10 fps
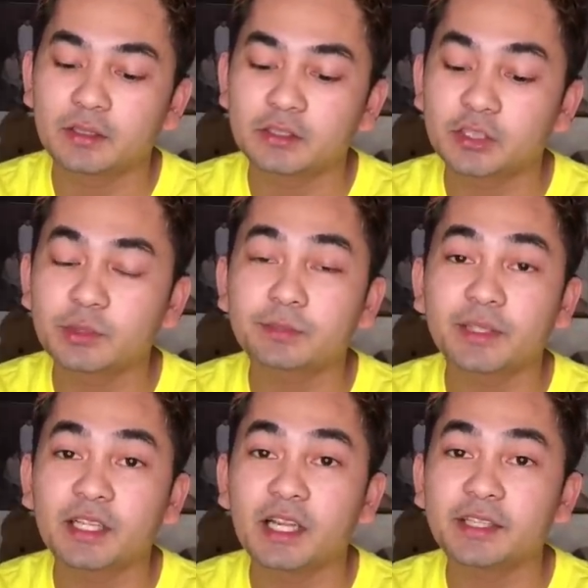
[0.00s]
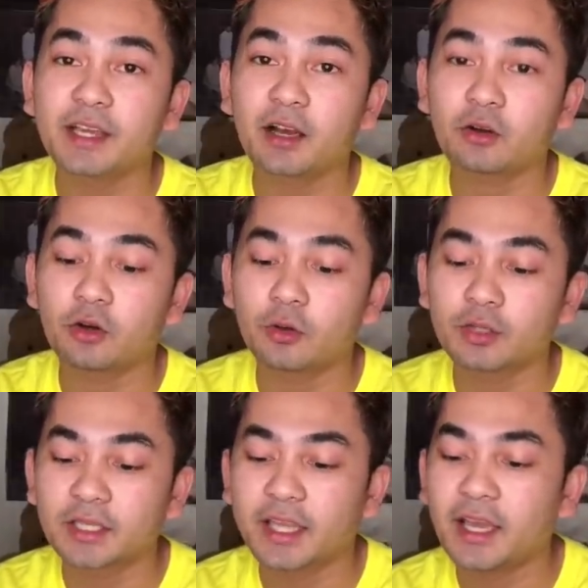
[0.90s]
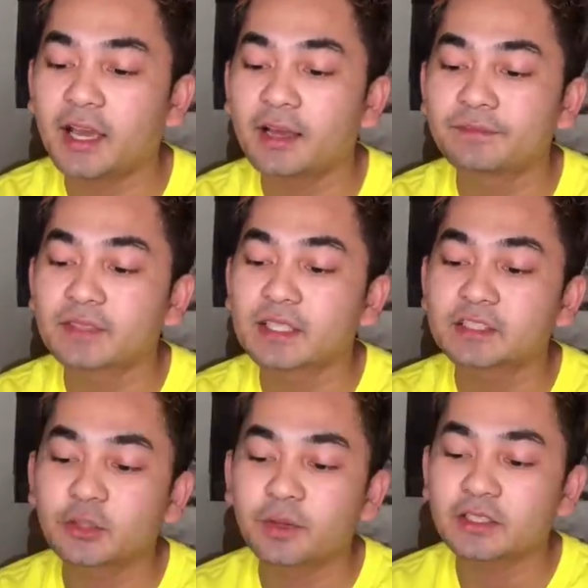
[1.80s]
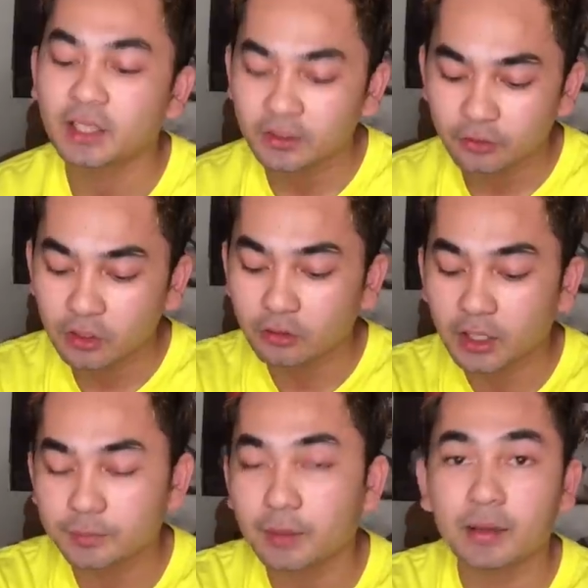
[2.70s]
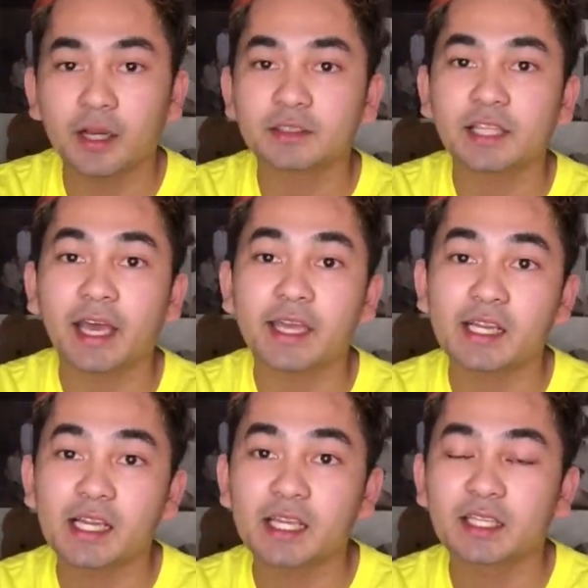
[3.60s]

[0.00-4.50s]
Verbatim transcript: So, mas pinili niya ako. Kaya, sobrang thankful ako kay mama dahil